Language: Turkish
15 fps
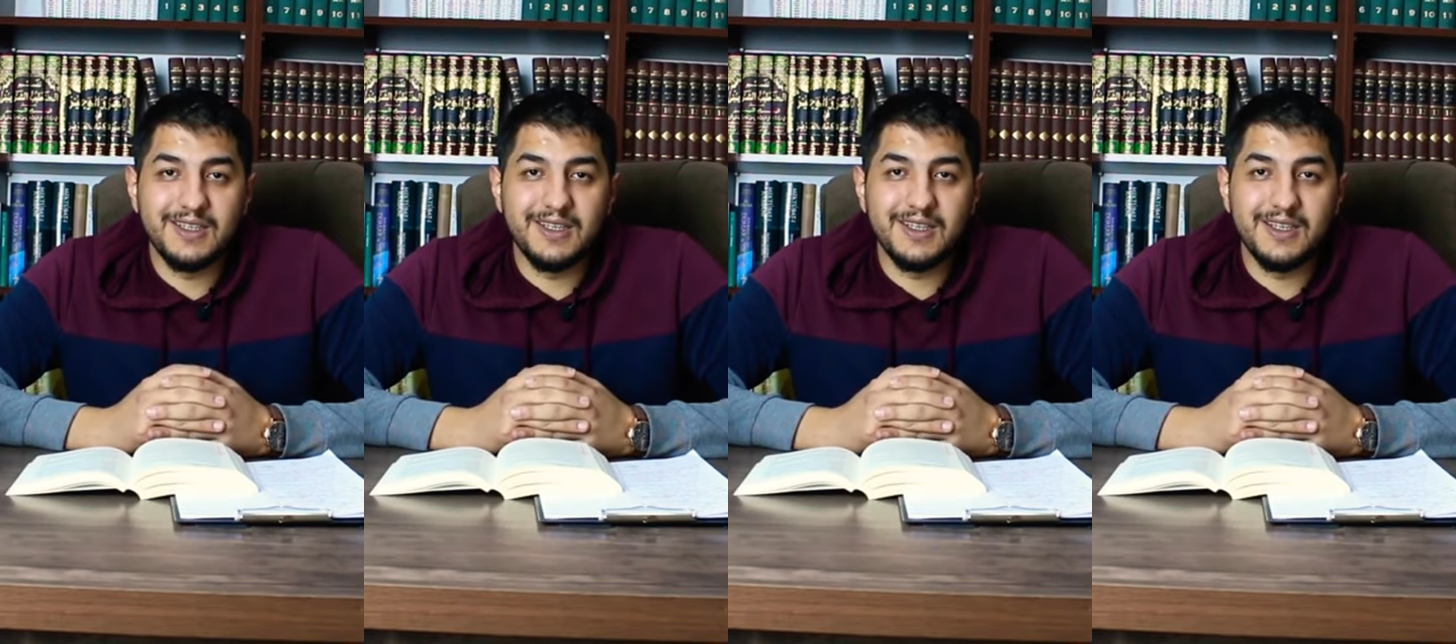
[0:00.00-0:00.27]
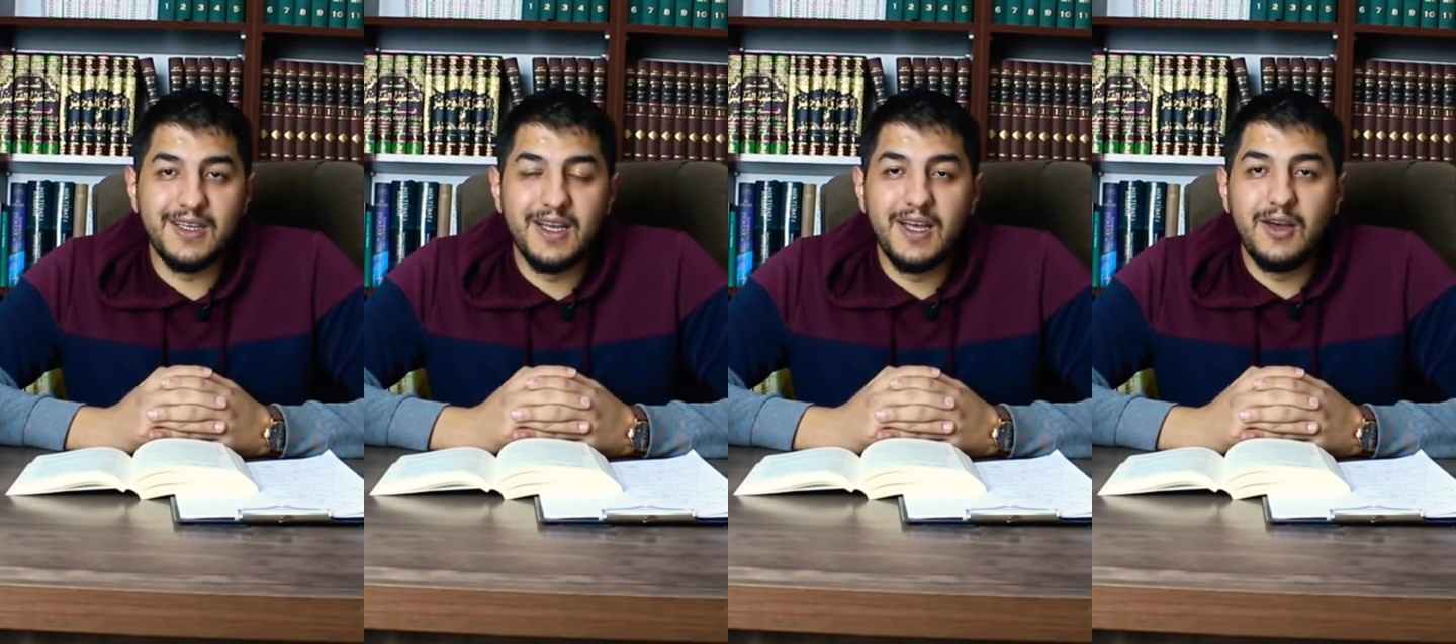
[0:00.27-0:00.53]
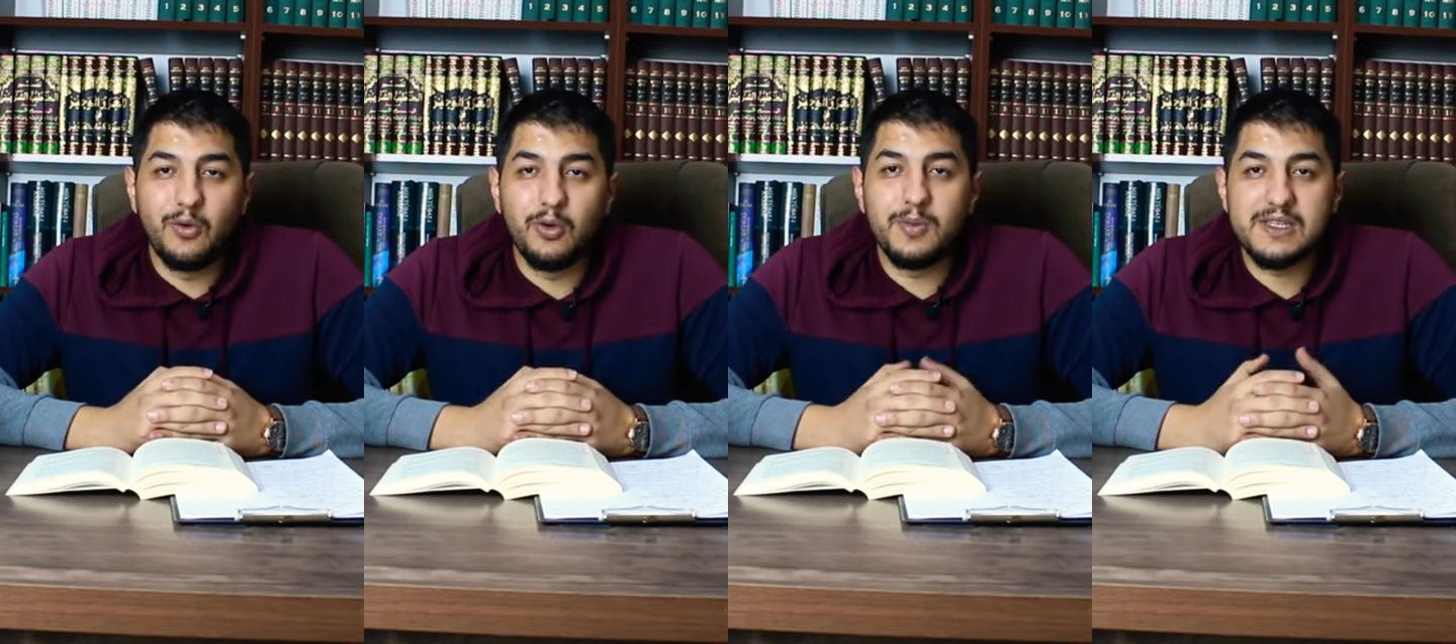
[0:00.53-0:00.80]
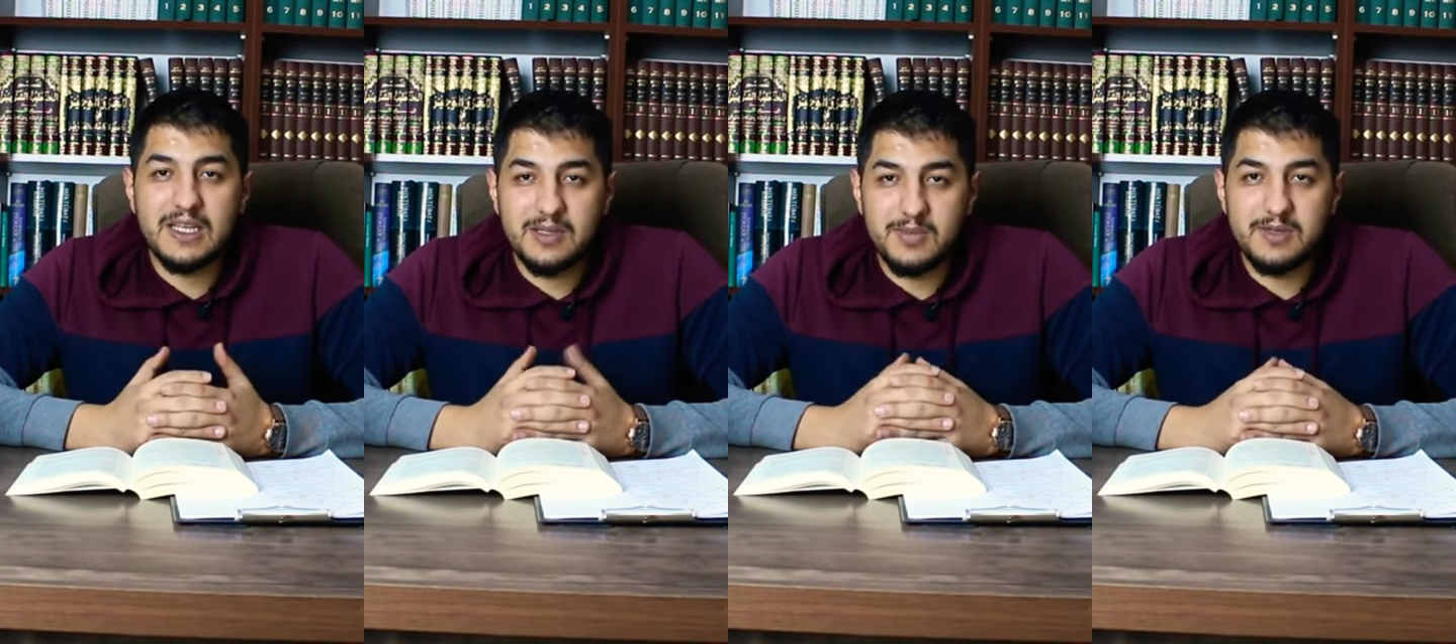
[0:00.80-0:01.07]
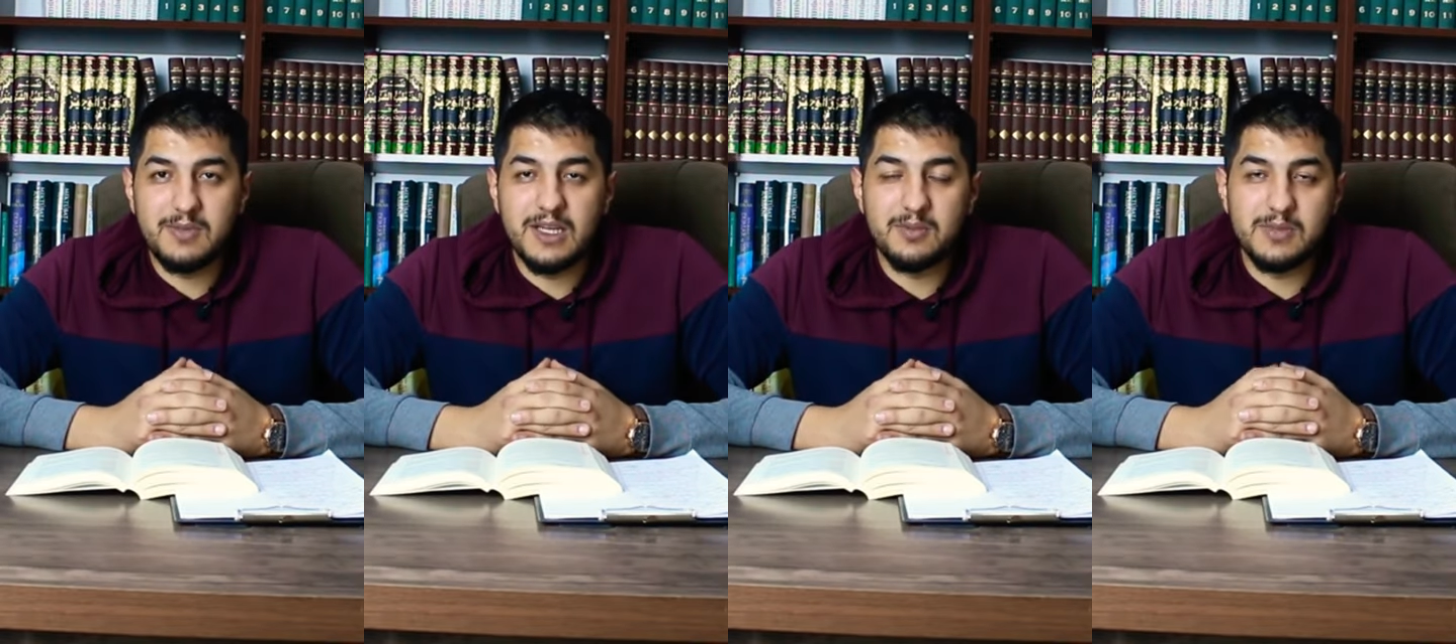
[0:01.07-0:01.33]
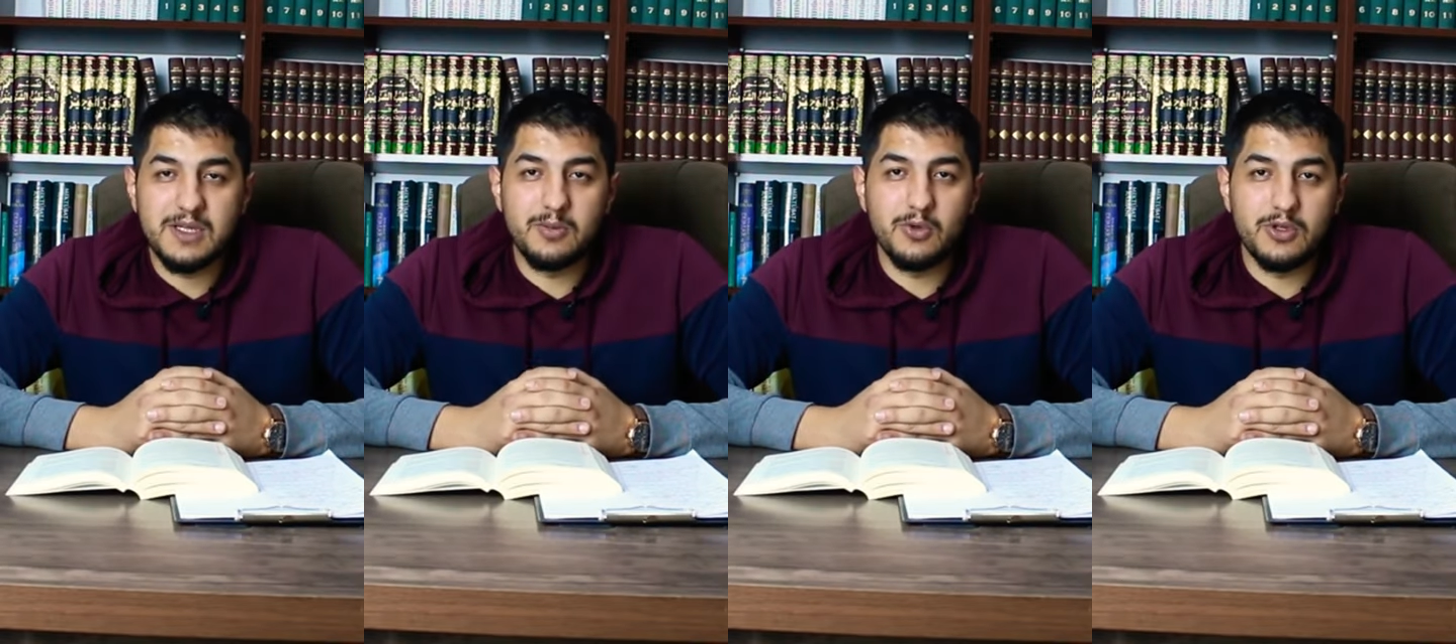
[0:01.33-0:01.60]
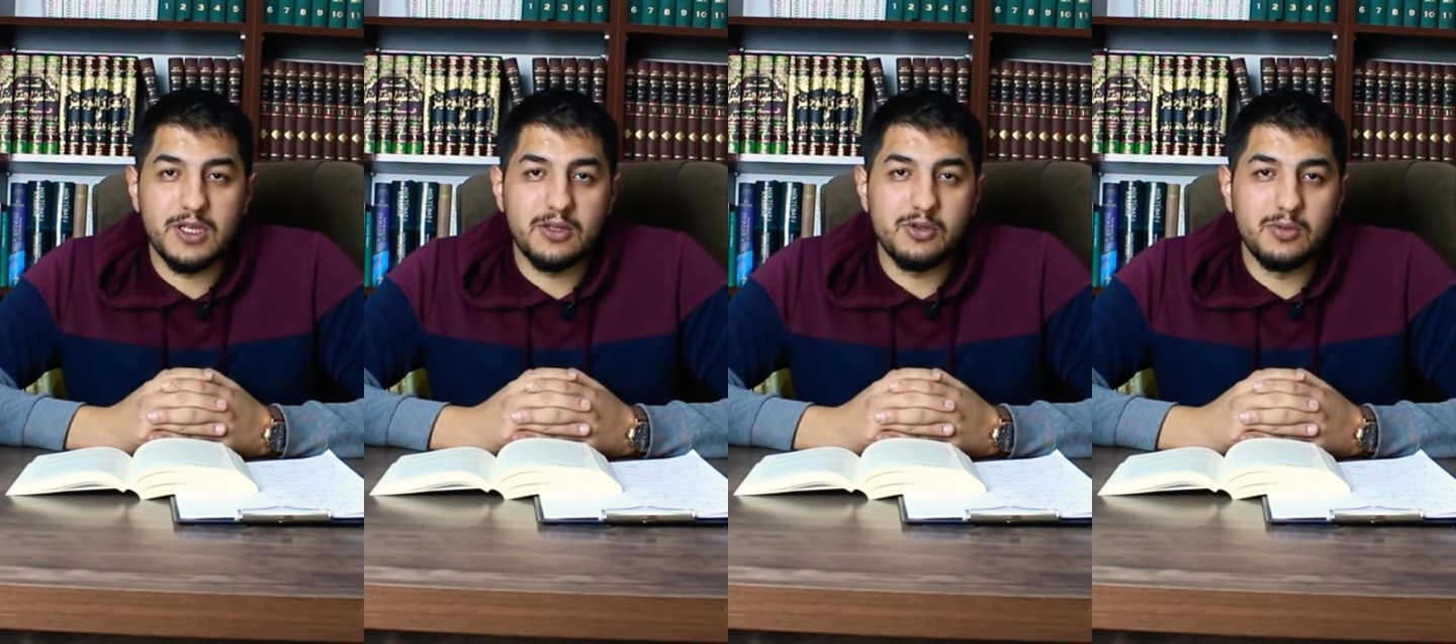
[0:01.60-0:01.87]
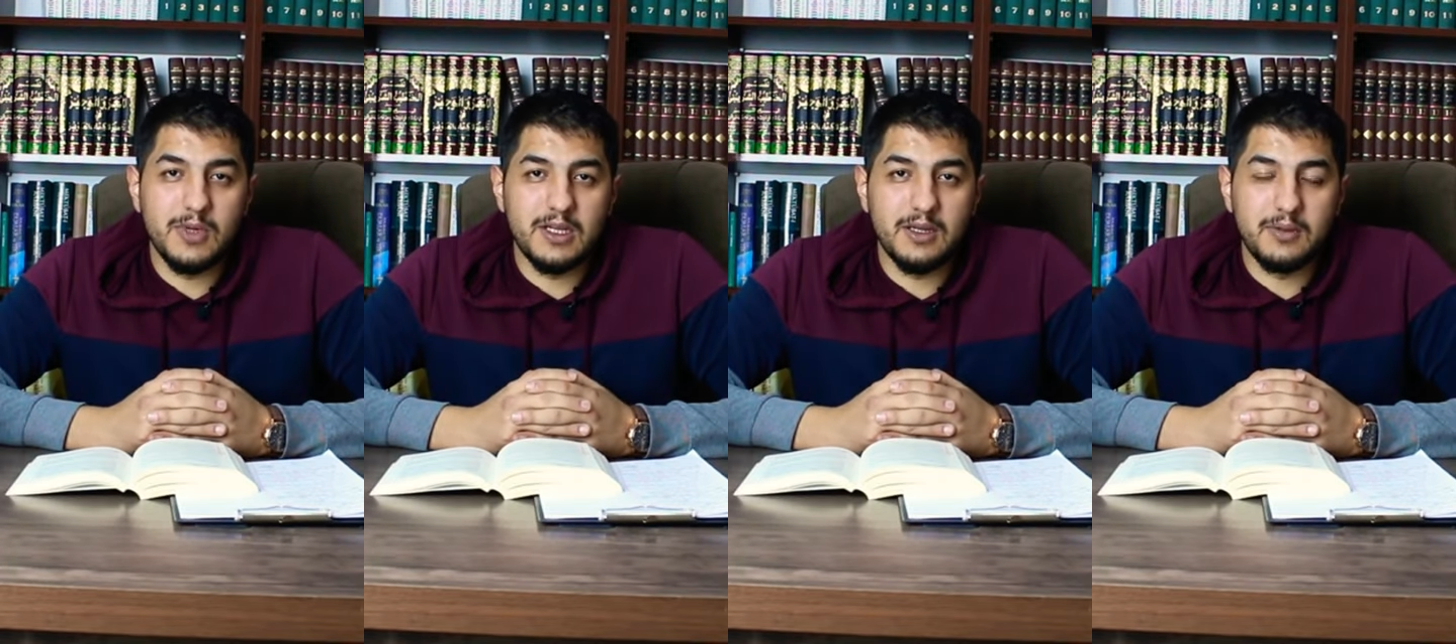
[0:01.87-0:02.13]
E, olmasaydı bizim lehimize mi
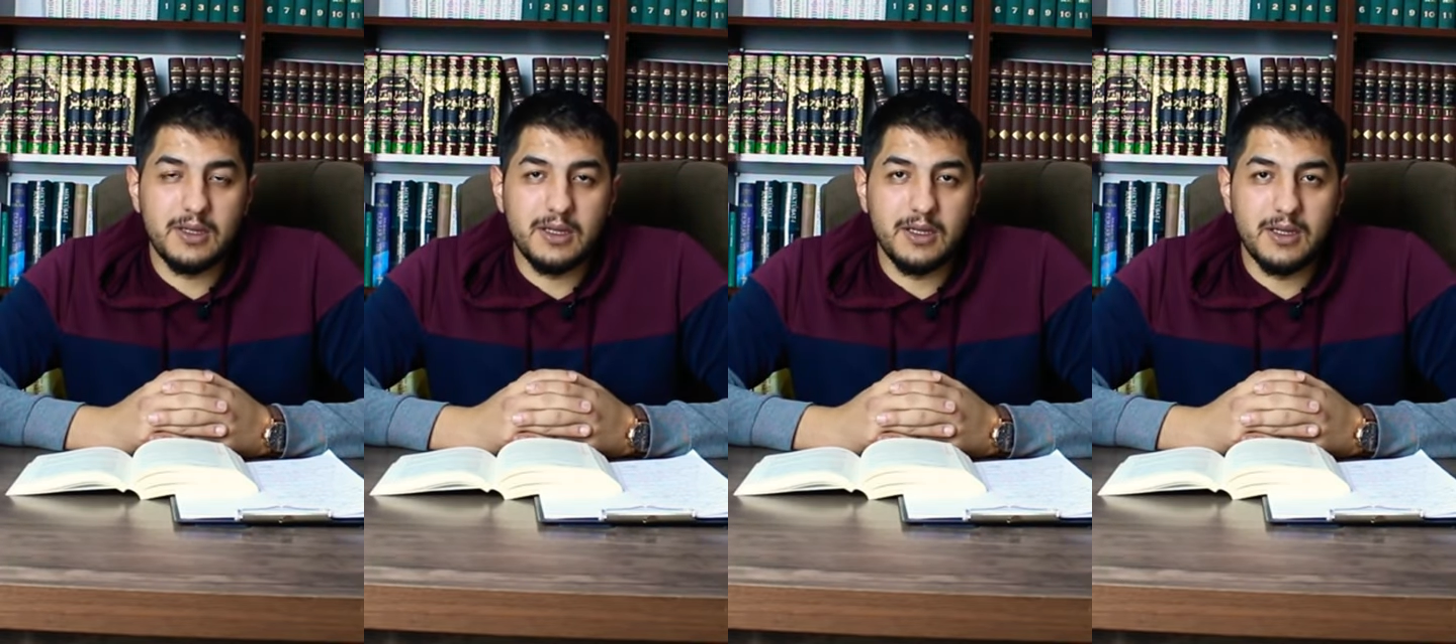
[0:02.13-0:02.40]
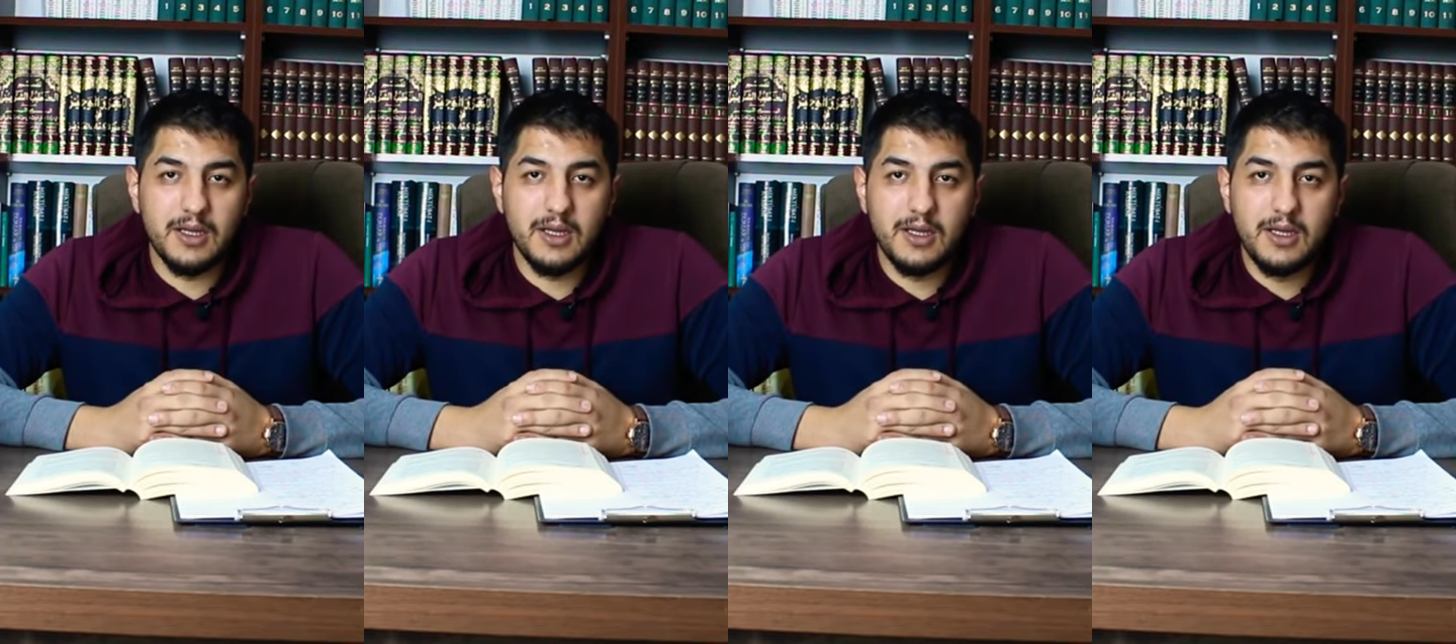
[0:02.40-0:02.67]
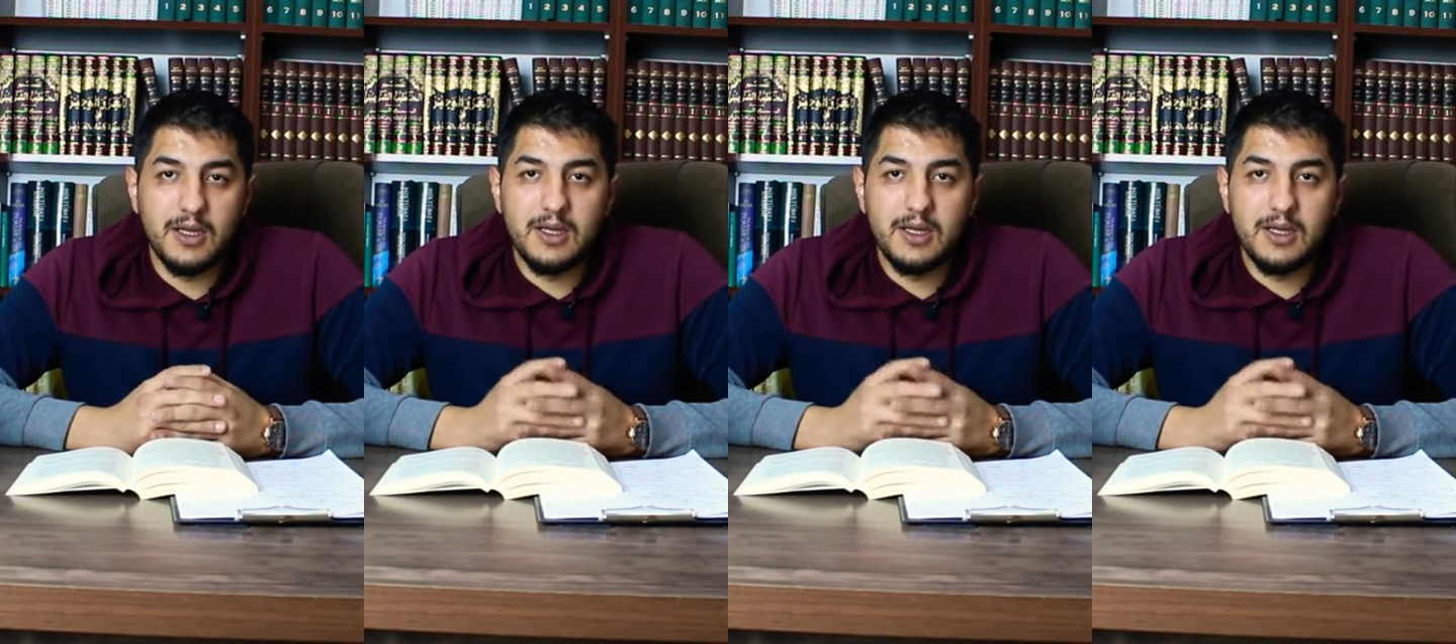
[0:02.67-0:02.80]
olacaktı Sümer tabletlerinde?